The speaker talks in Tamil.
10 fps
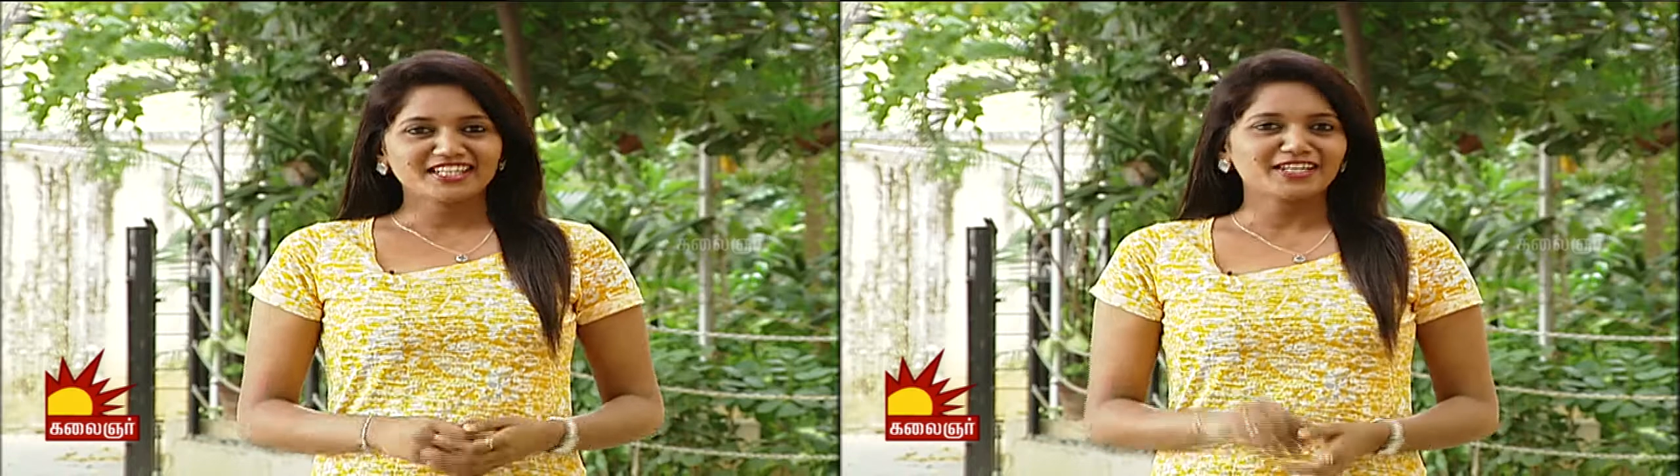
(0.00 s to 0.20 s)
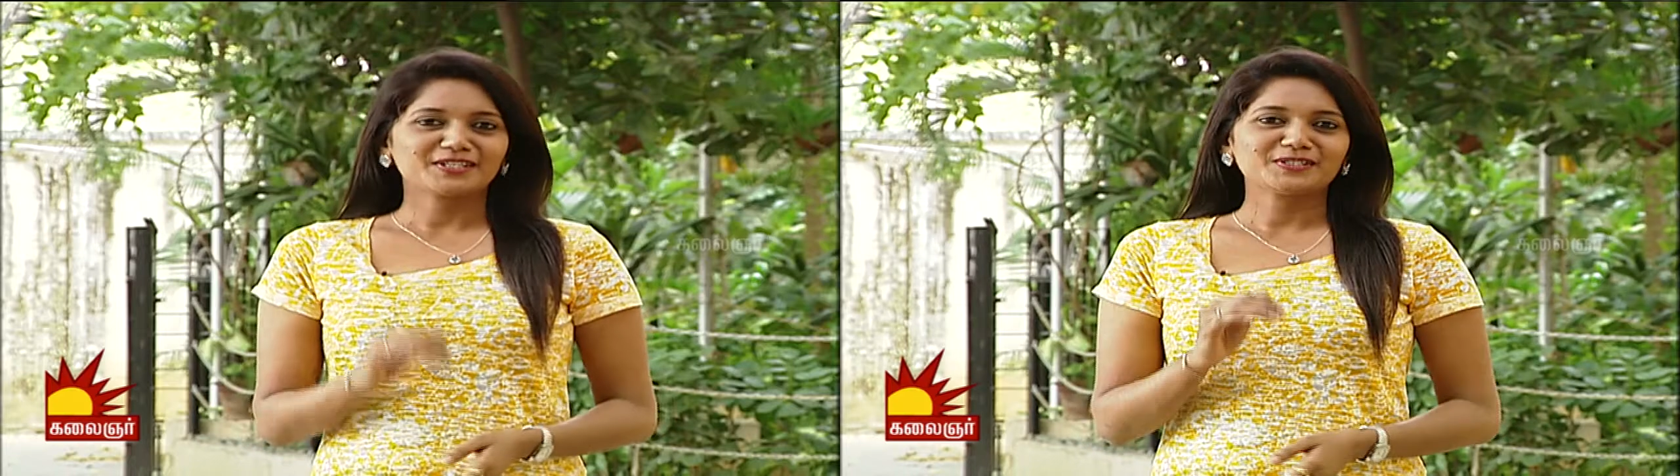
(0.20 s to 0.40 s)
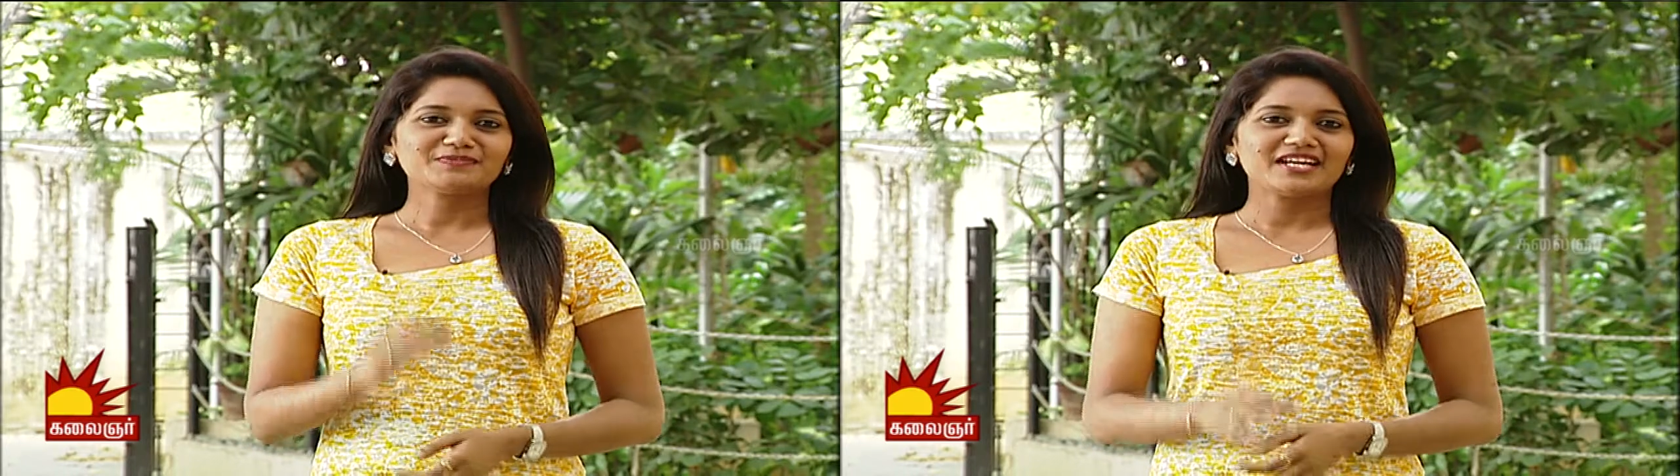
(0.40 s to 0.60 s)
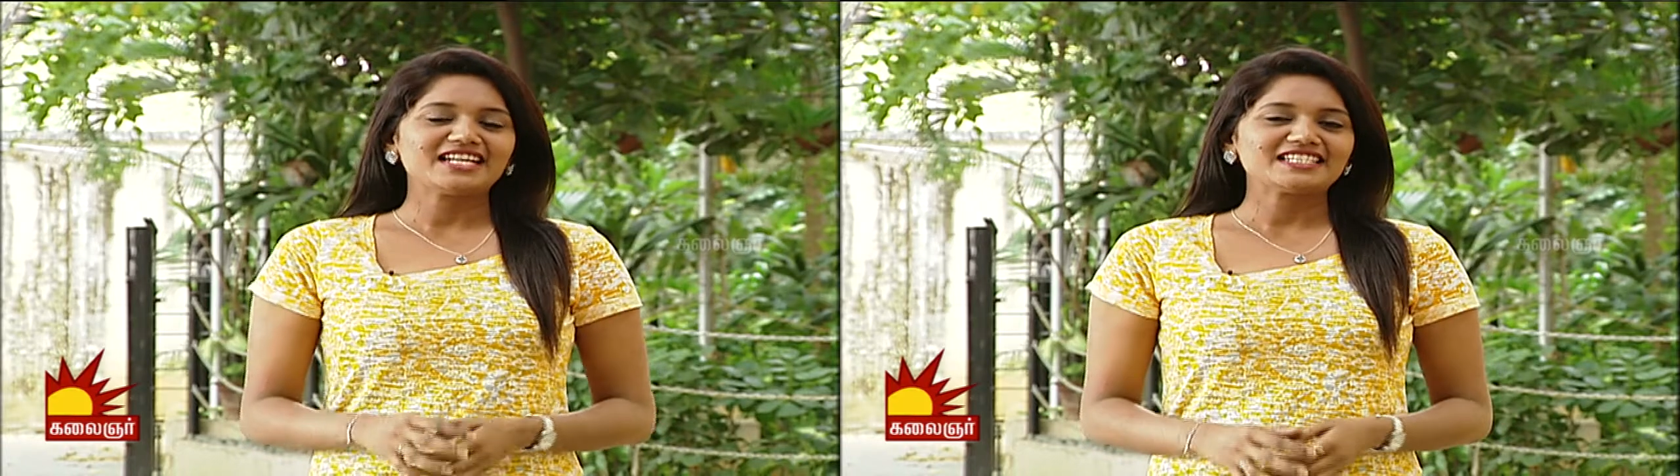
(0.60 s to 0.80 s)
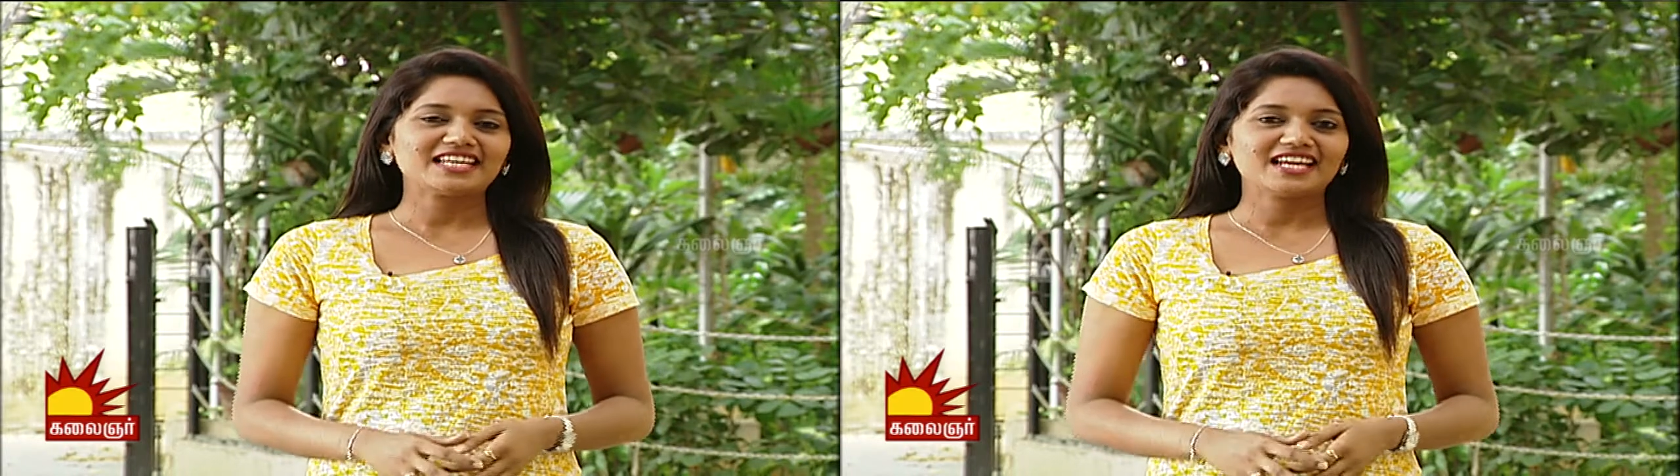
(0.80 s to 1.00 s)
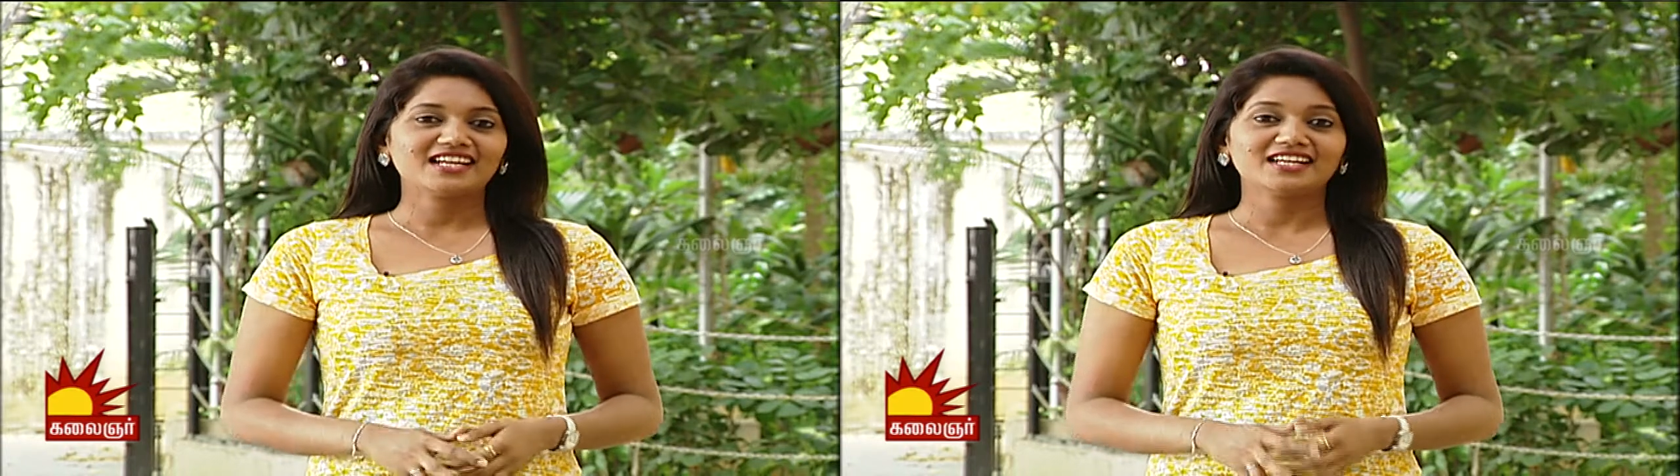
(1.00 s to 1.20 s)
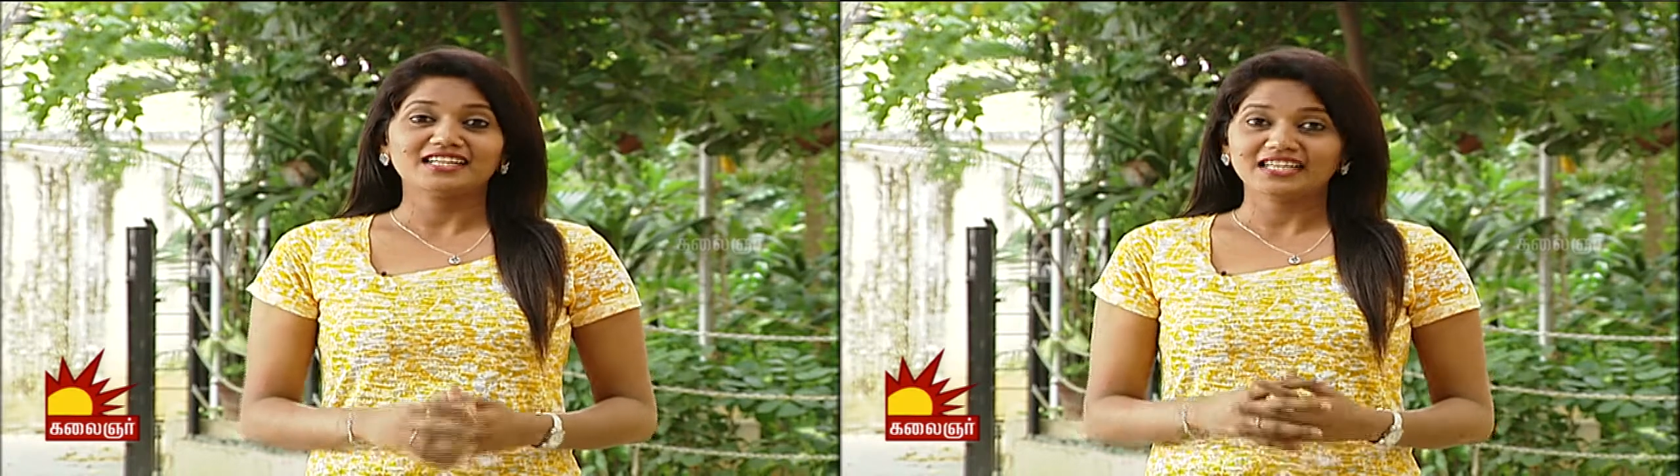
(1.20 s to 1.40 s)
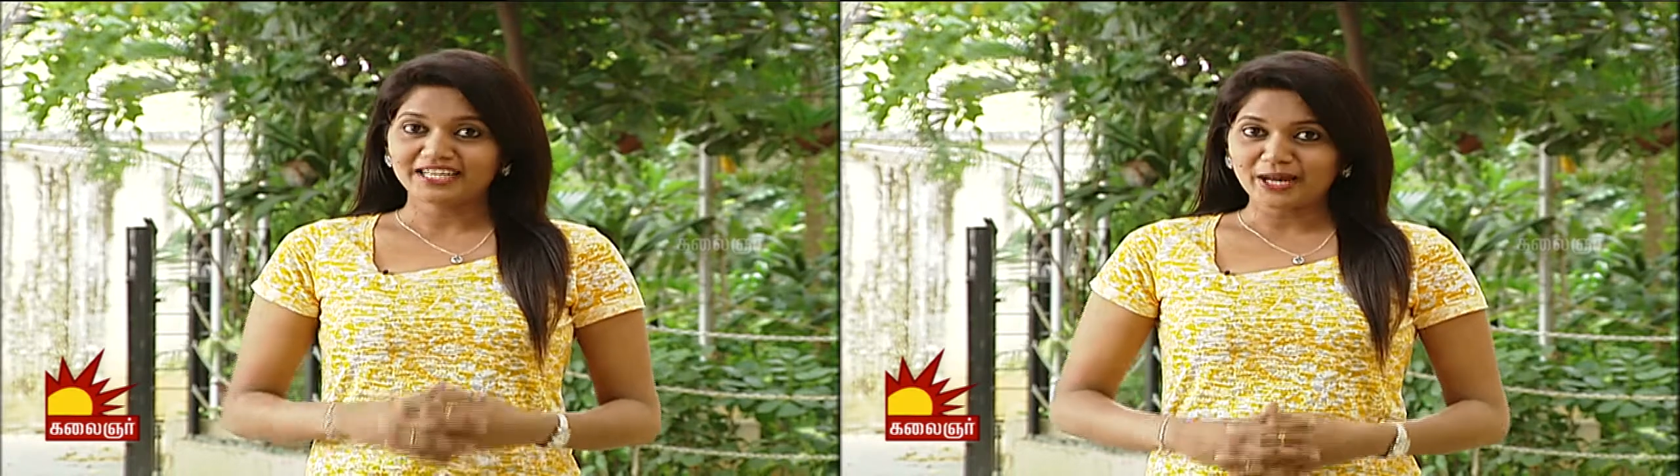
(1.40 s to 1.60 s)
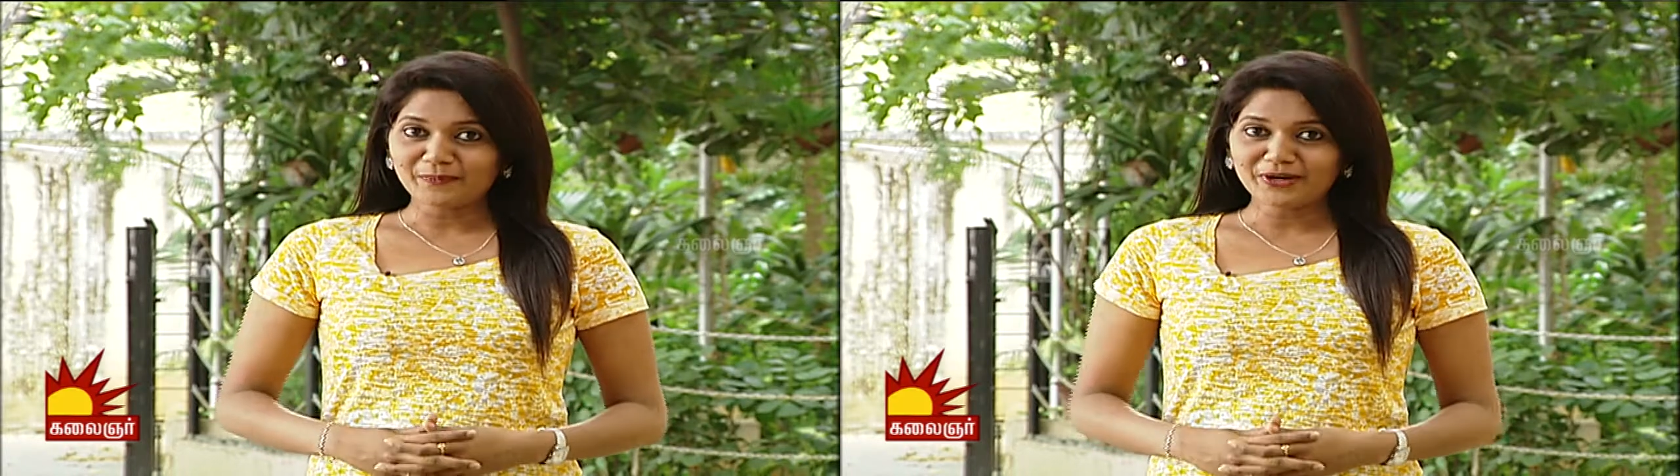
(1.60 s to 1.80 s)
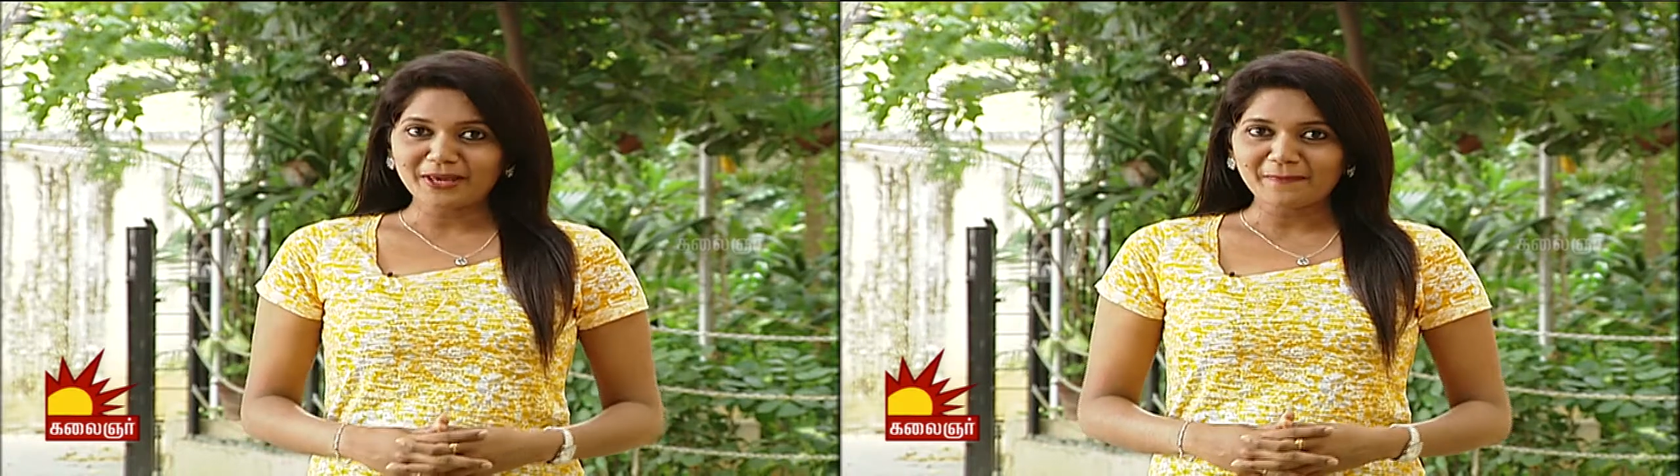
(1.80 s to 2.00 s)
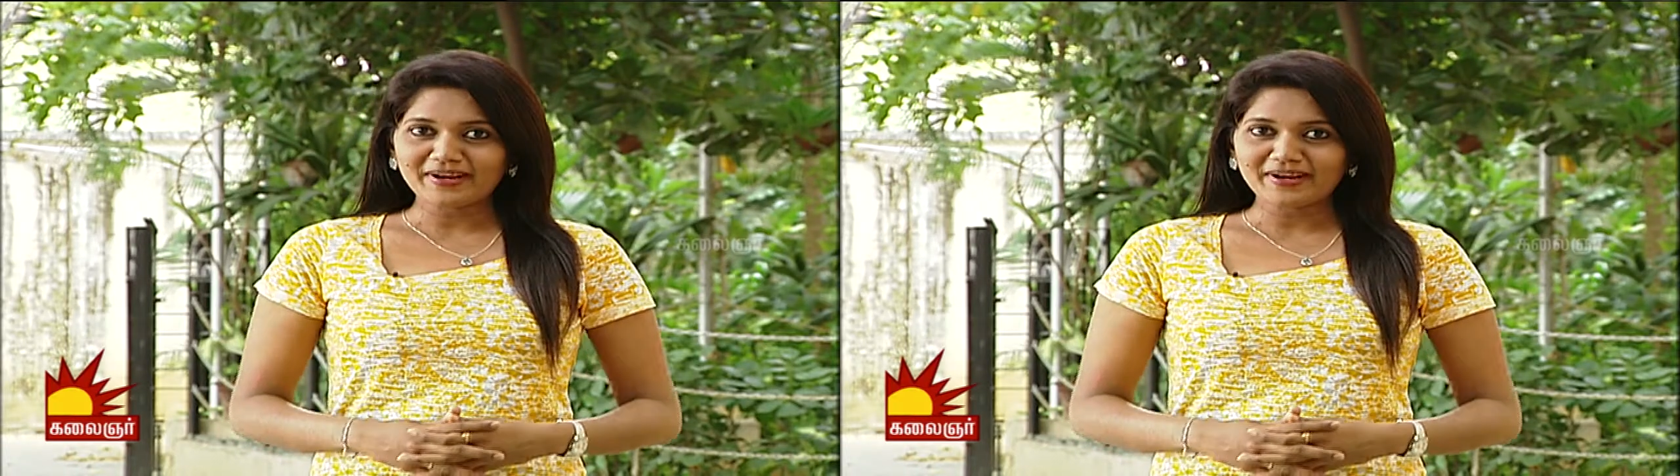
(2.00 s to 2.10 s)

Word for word: நடக்கும் நல்ல செயல்களில் நம்முடைய